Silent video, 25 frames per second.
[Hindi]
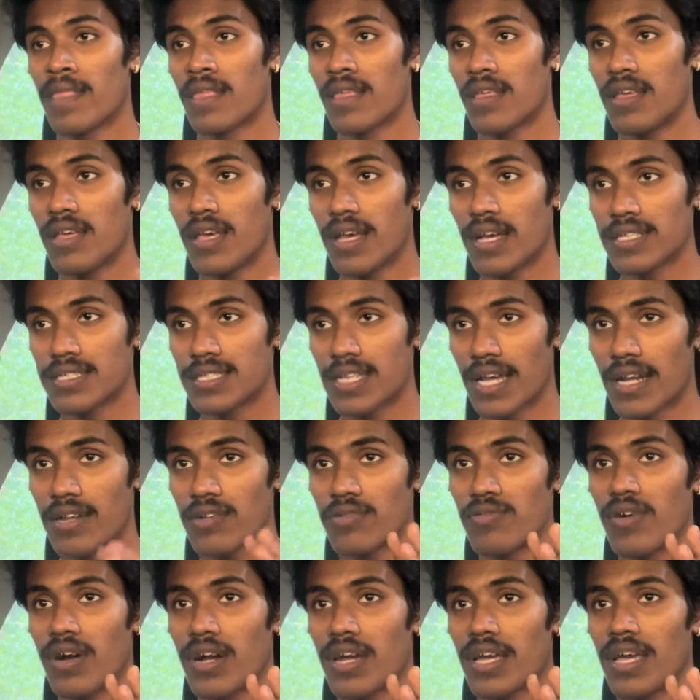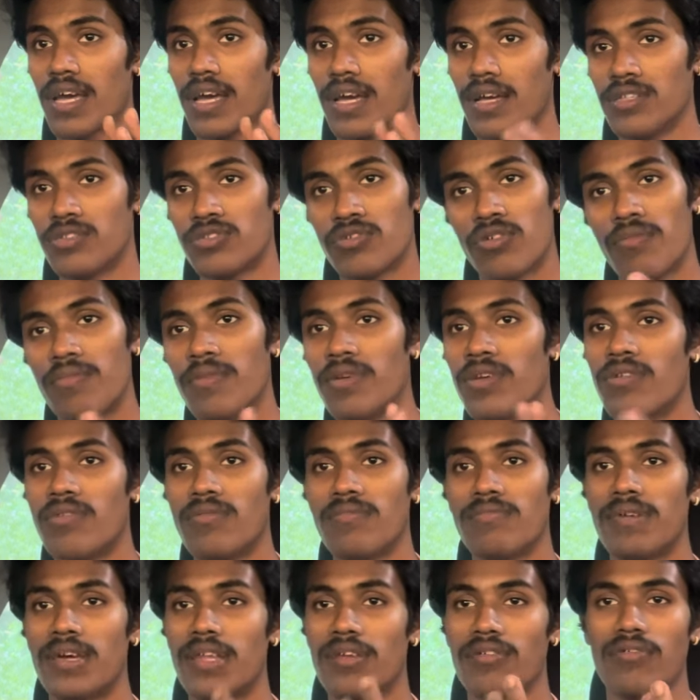कि एग्जैक्ट हुआ क्या है जो भी हो
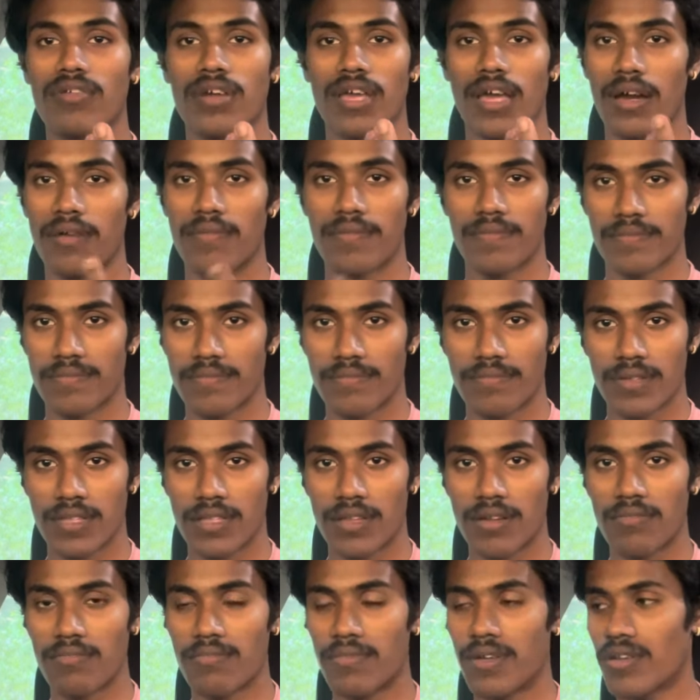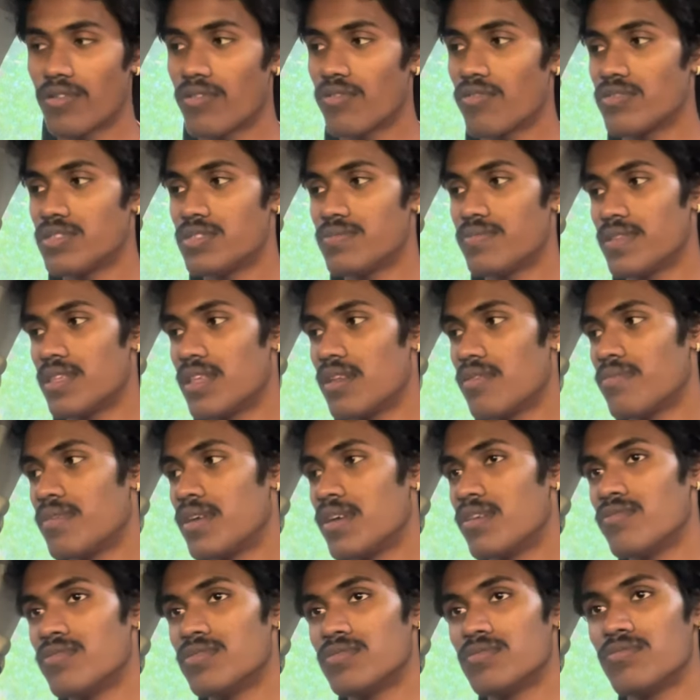मेरे को क्या मतलब मेरे को कुछ मतलब
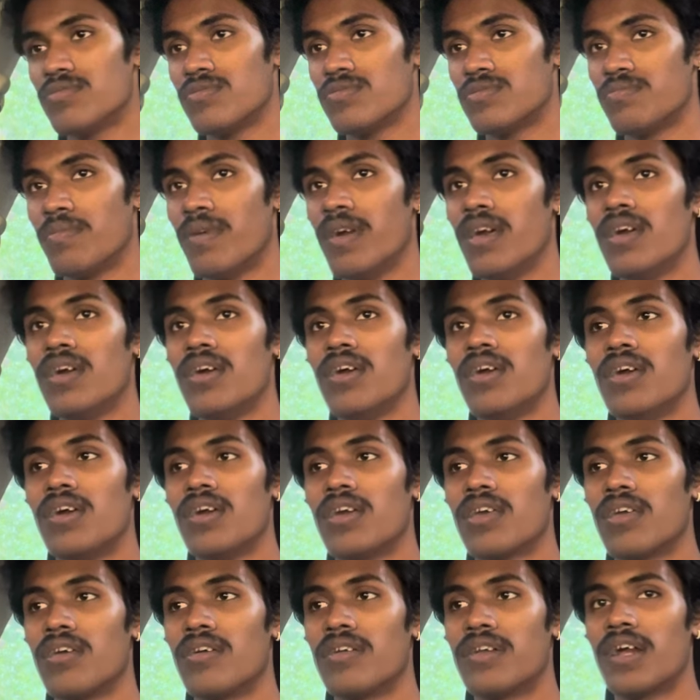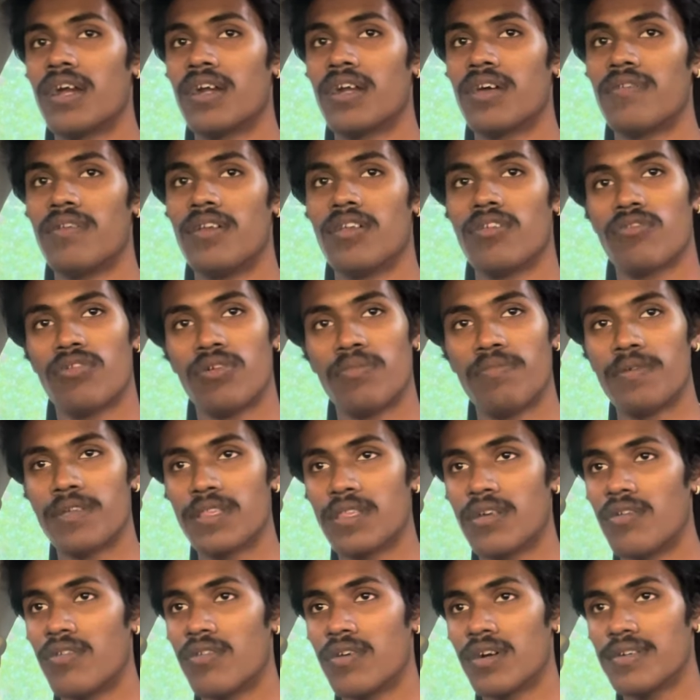नहीं उसमें उस ये टाटा वाला कोई
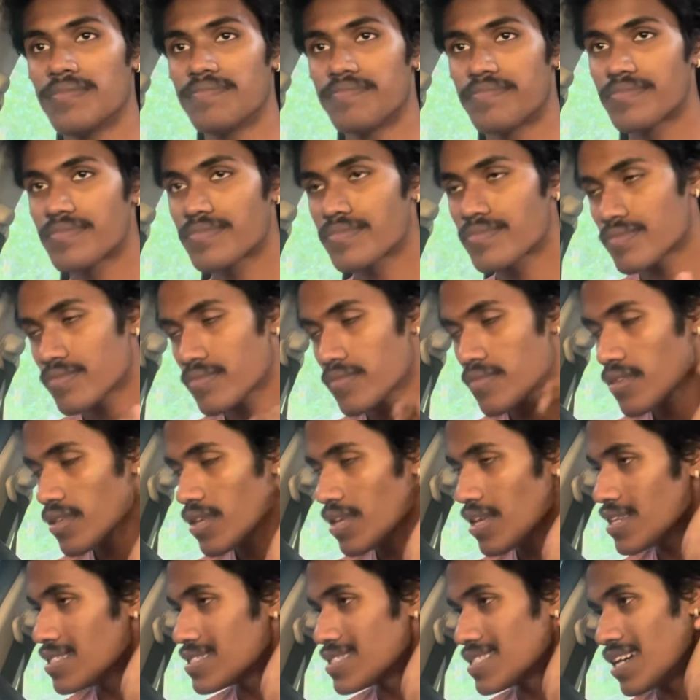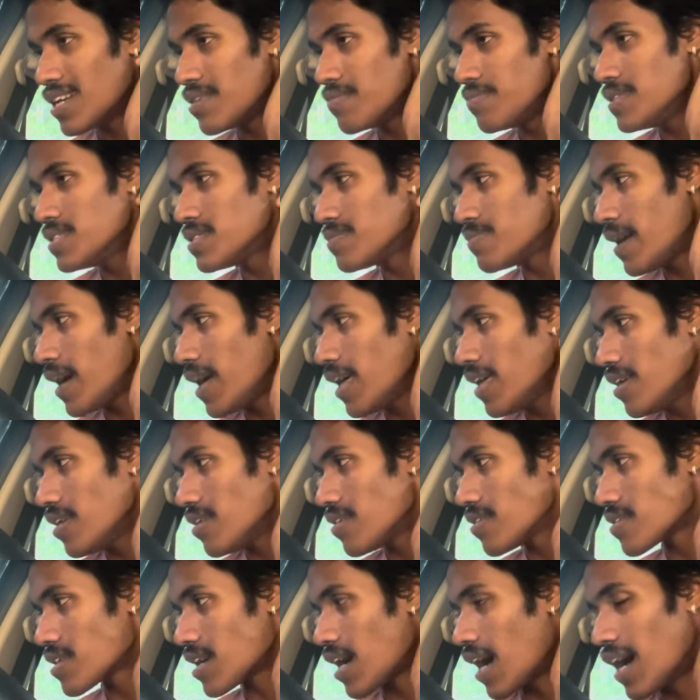पता होगा सर्विस भाई
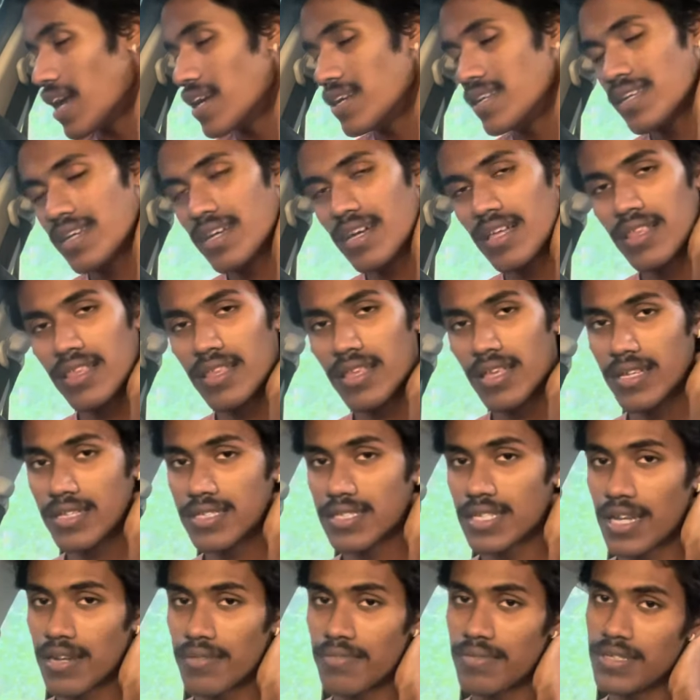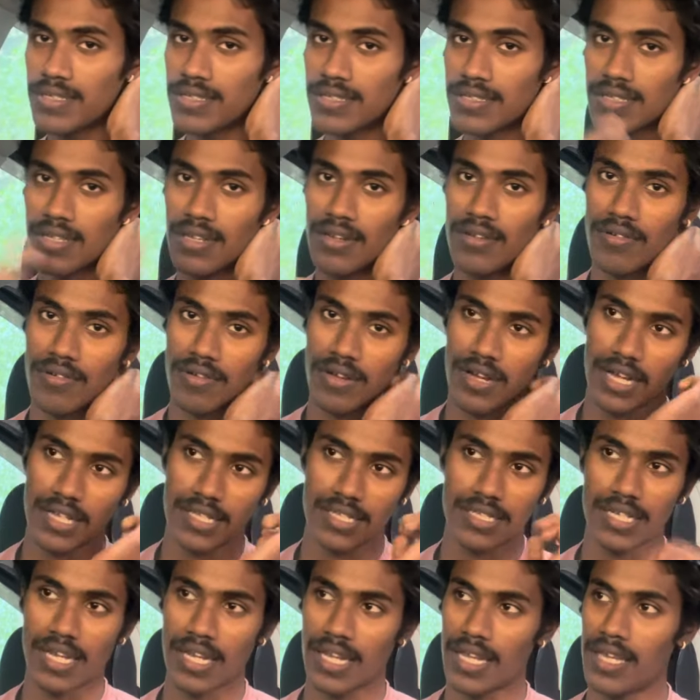कार निकाल दिए सर्विस इन लोग का
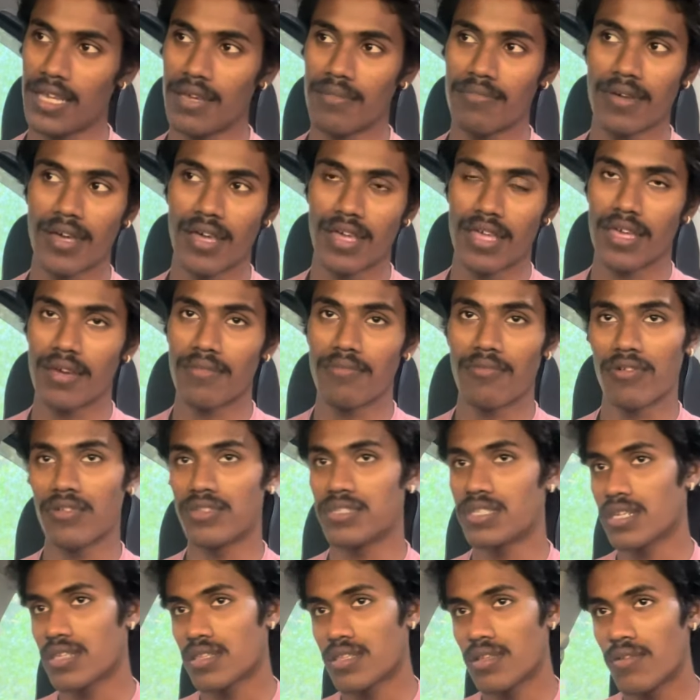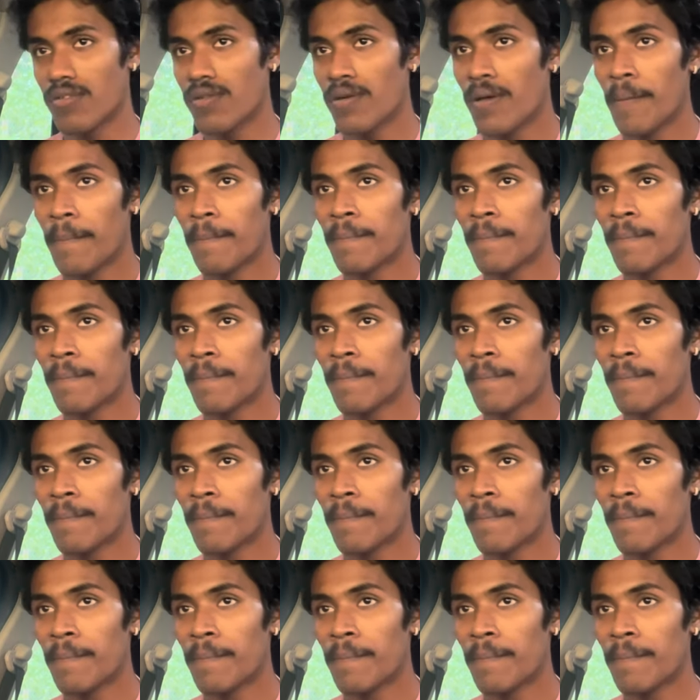अच्छा नहीं है मैं ये बोल सकता हूँ